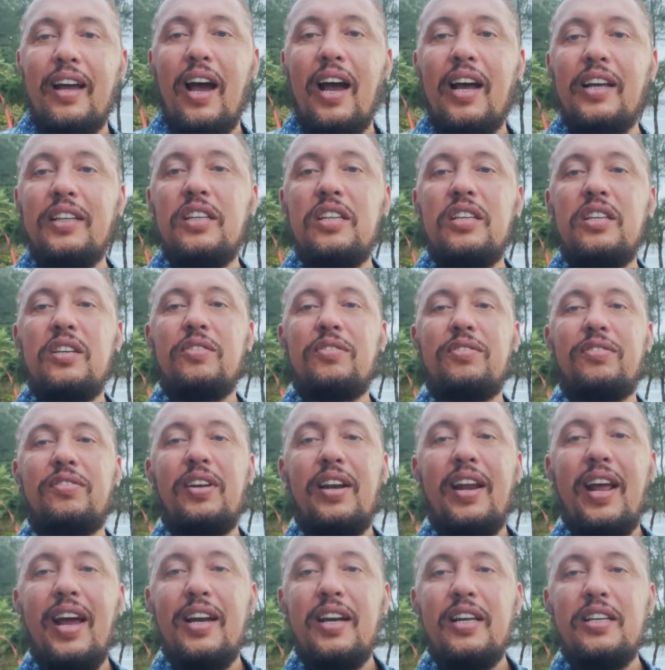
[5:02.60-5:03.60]
они не
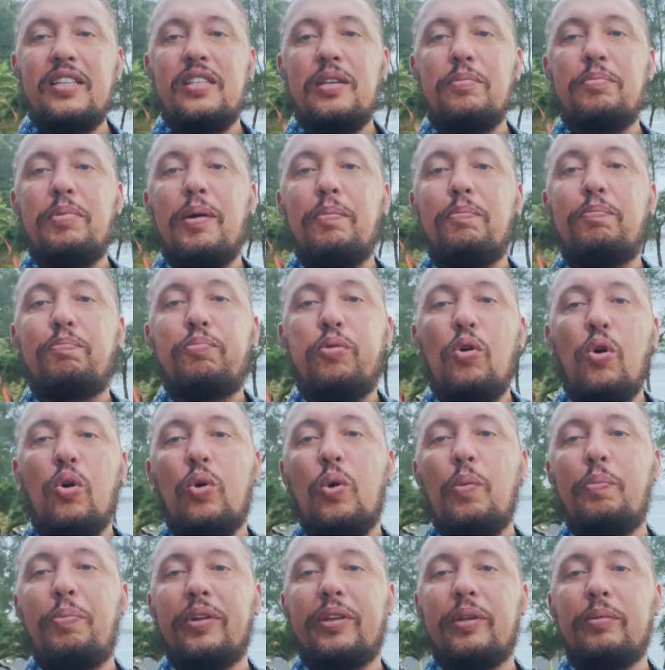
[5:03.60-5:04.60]
веряли себя
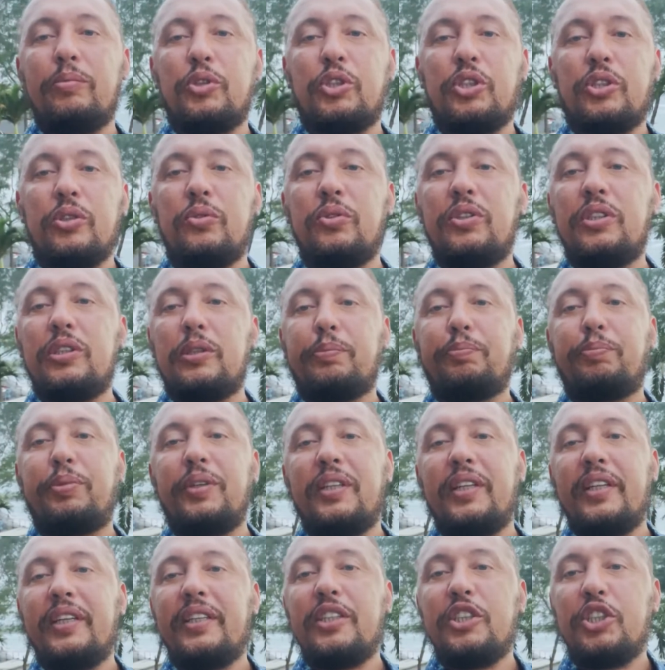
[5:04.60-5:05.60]
Богу, потому что у них
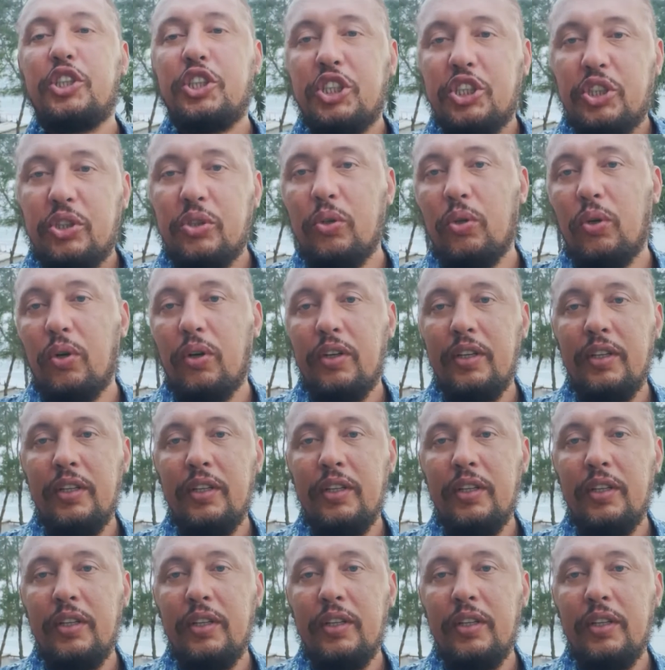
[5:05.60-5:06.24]
было еще.